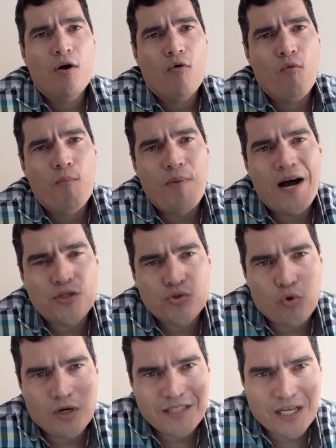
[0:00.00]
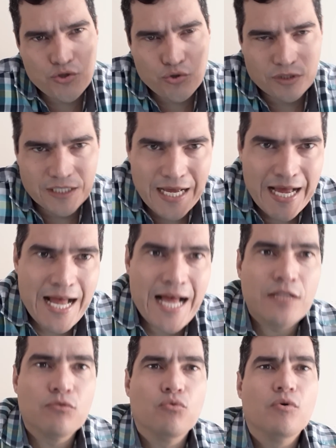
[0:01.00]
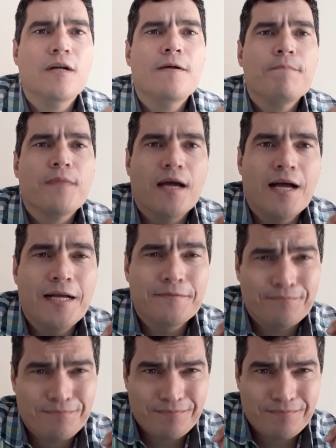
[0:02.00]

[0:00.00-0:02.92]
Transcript: um pasto rotacionado, né?